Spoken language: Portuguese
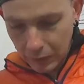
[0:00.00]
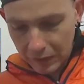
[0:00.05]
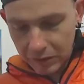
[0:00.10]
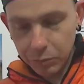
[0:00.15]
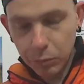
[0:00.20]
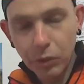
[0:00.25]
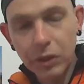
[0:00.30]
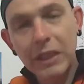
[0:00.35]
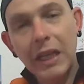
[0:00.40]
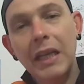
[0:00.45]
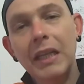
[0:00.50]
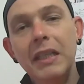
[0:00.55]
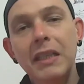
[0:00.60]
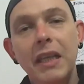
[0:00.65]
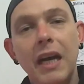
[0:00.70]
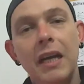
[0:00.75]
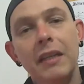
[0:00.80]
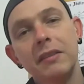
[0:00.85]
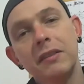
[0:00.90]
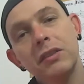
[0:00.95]
as
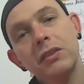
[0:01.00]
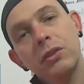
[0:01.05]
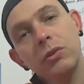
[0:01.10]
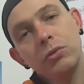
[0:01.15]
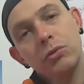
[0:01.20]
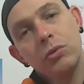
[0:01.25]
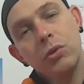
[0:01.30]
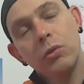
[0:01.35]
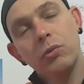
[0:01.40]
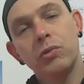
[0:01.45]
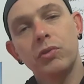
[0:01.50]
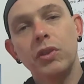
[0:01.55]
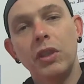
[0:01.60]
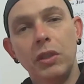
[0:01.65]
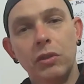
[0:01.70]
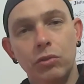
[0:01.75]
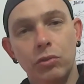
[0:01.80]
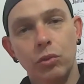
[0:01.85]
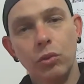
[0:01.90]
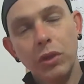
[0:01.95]
modalidades, entre os conceitos.